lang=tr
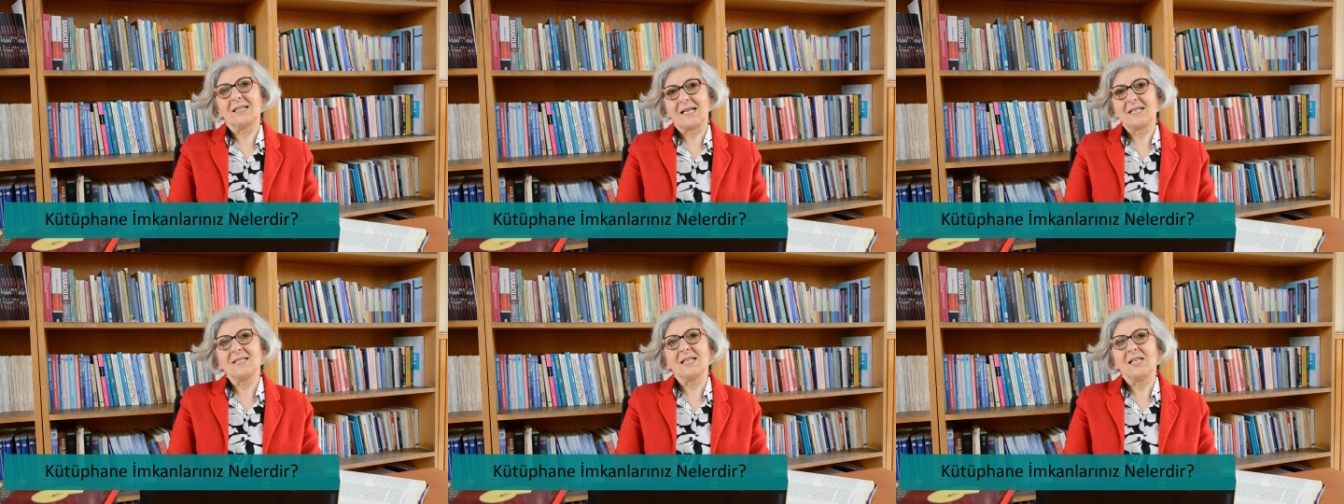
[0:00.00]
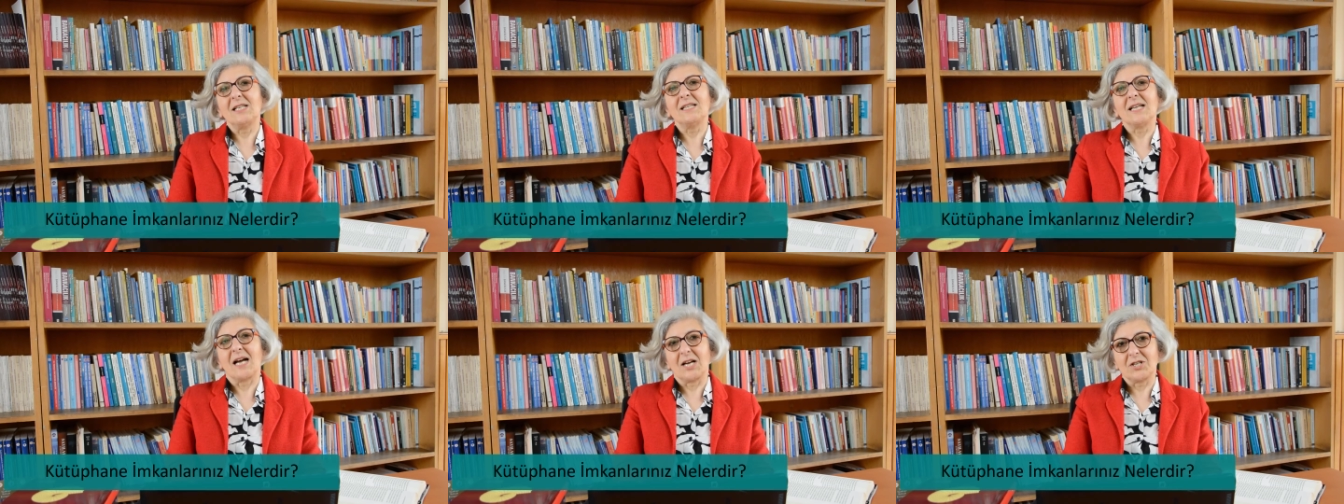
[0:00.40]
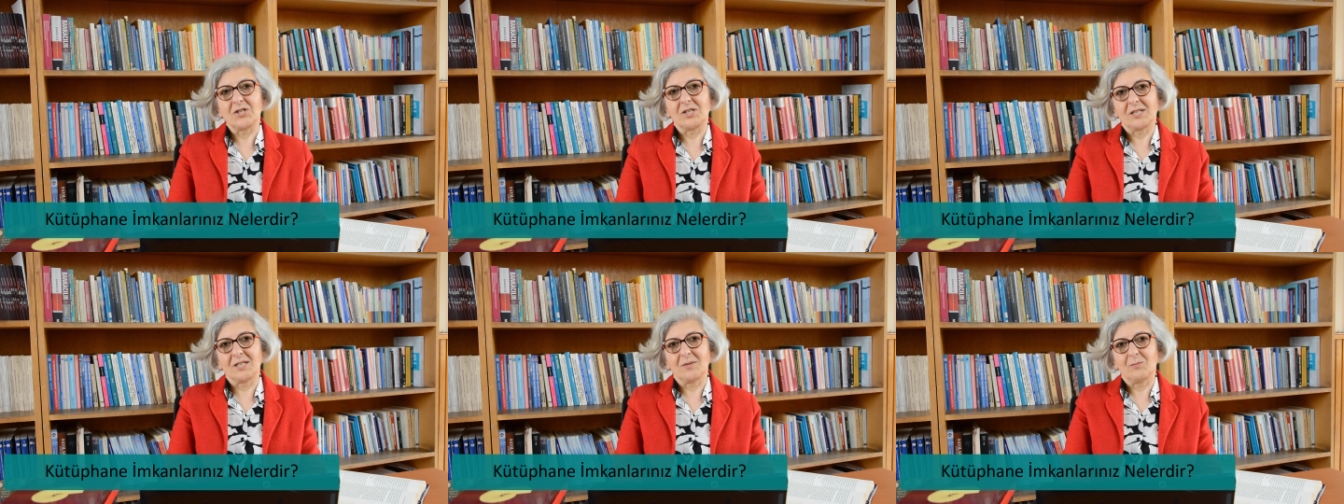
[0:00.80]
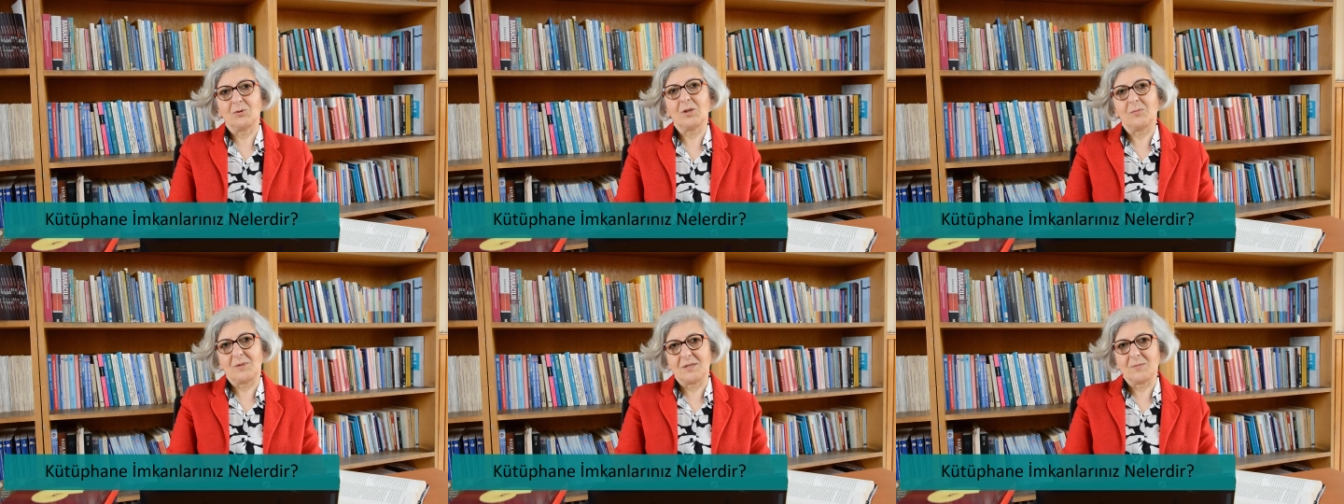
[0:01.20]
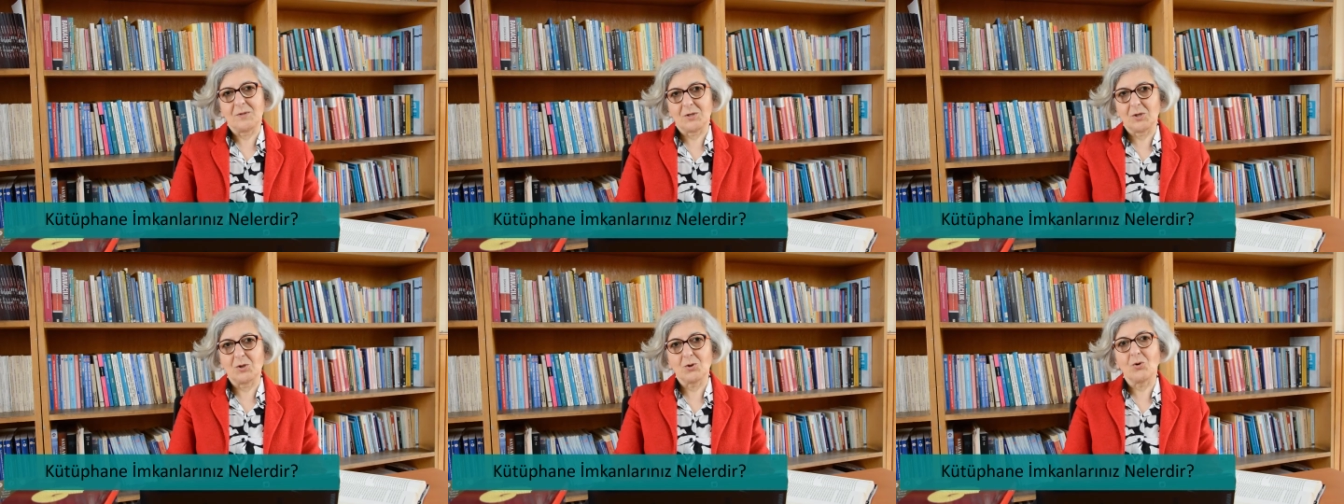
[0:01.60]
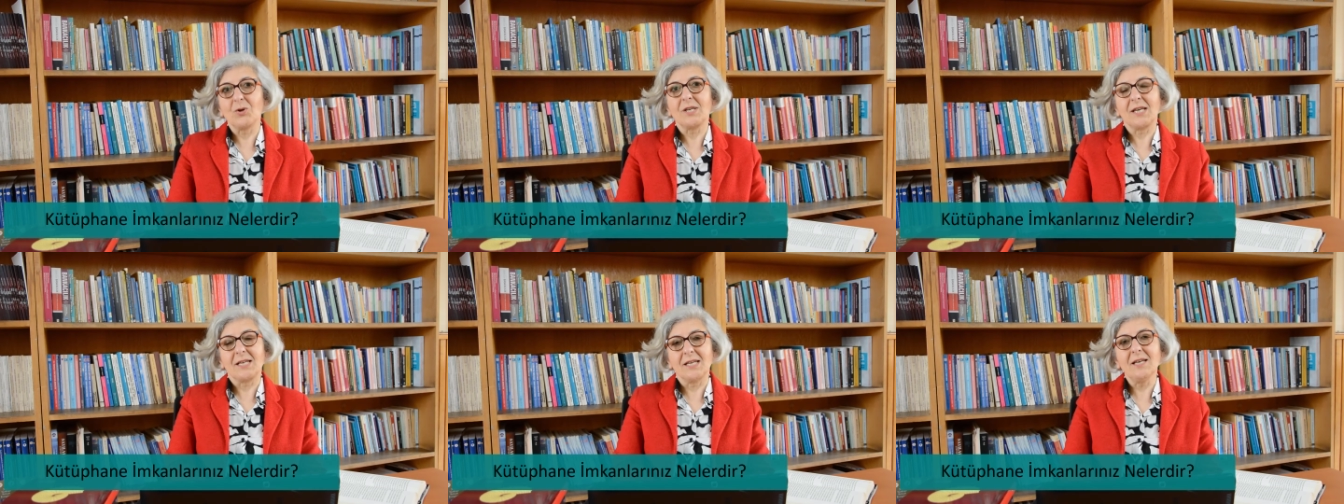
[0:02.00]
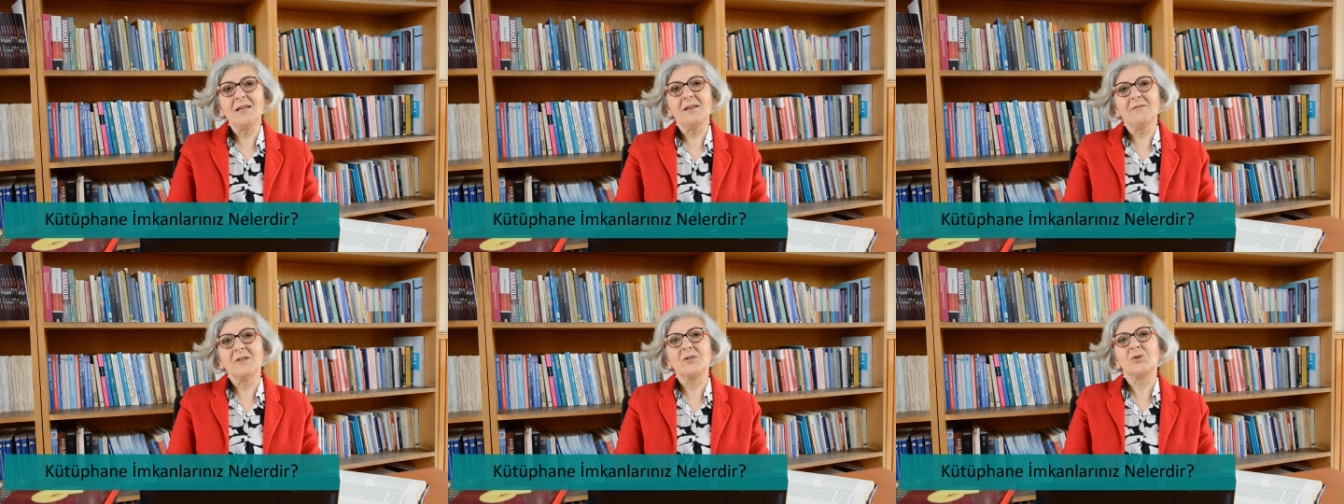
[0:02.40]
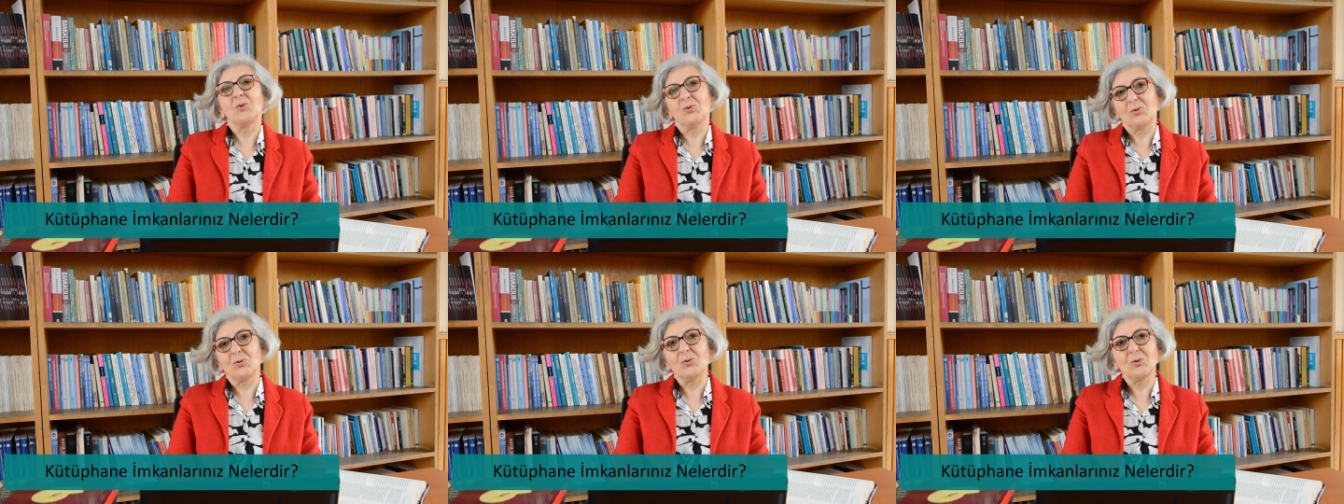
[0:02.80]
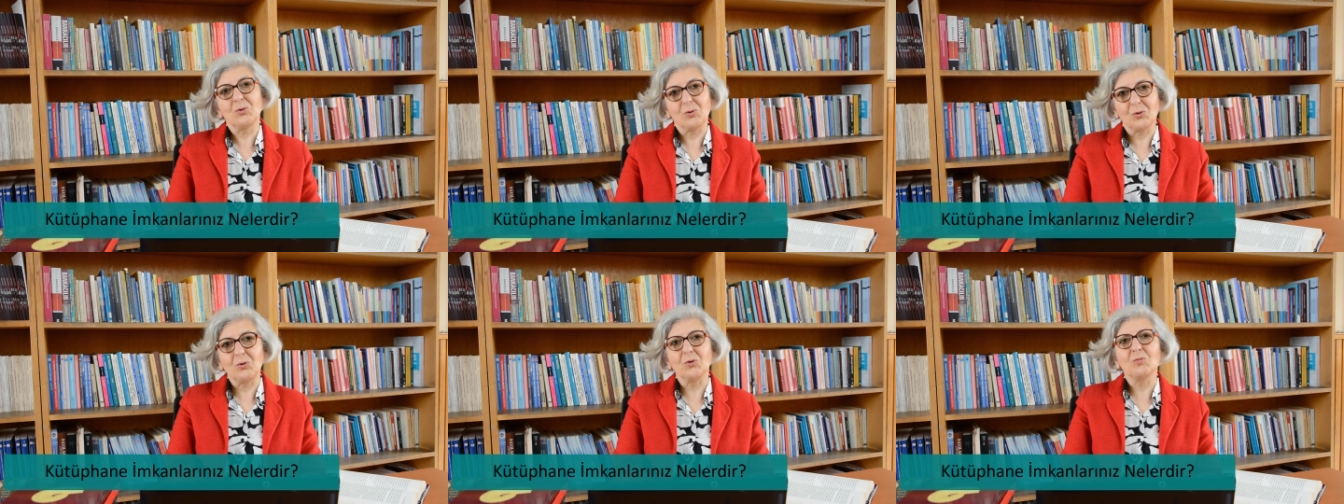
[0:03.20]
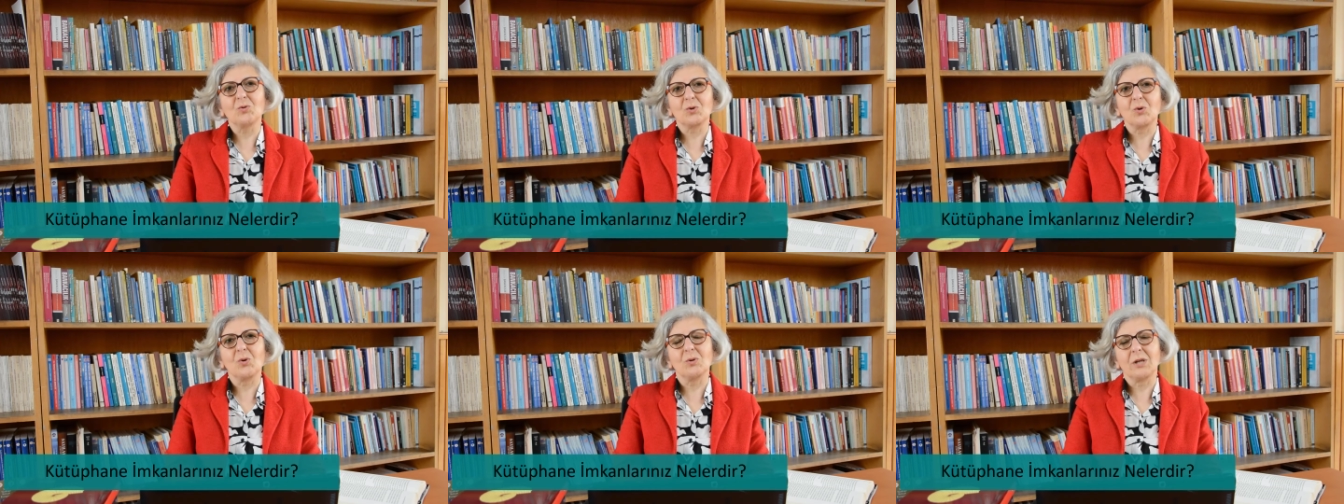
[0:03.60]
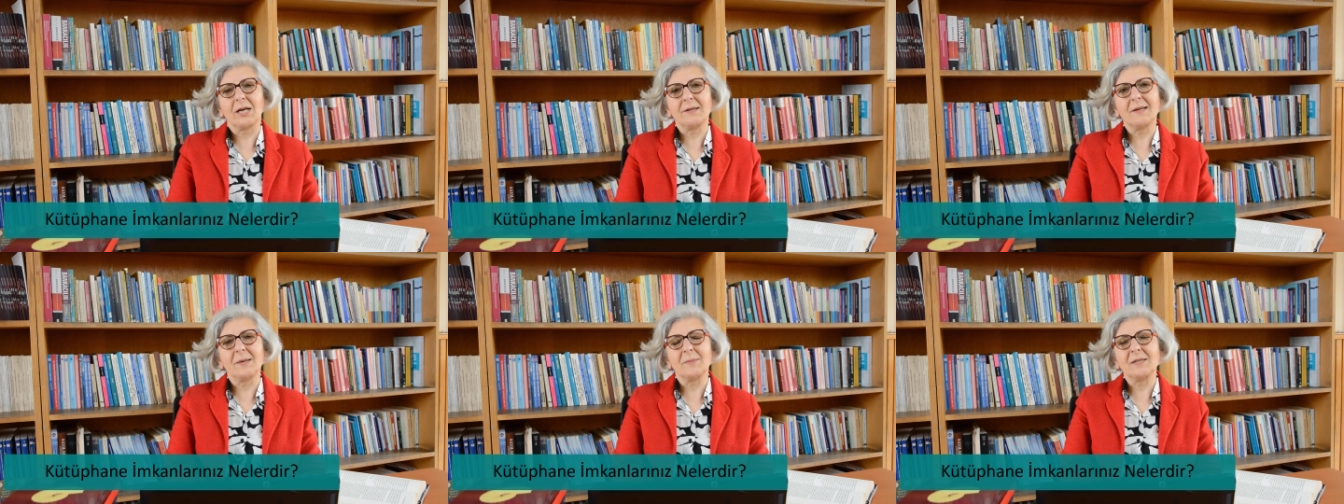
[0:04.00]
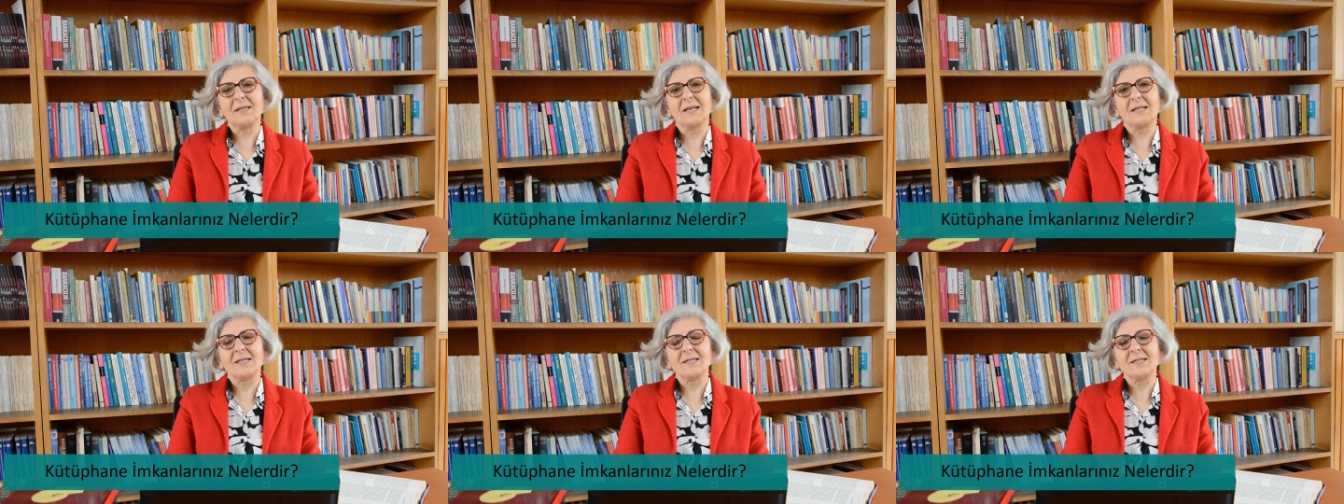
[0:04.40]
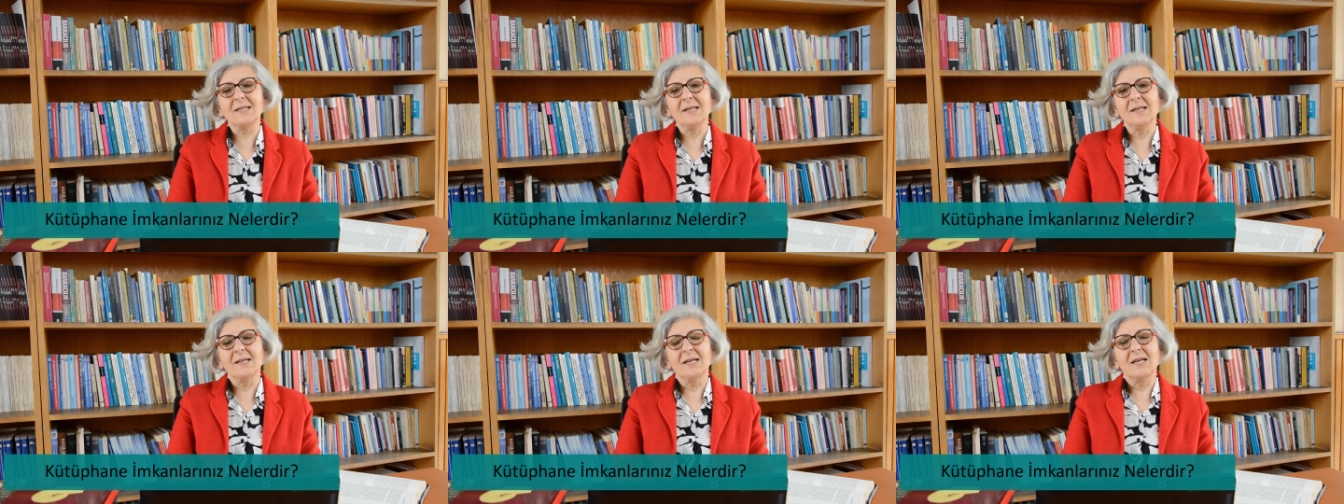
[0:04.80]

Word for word: gazeteliği de açtık. Bu da bizim için çok yeni ve çok gurur duyduğumuz konulardan bir tanesi.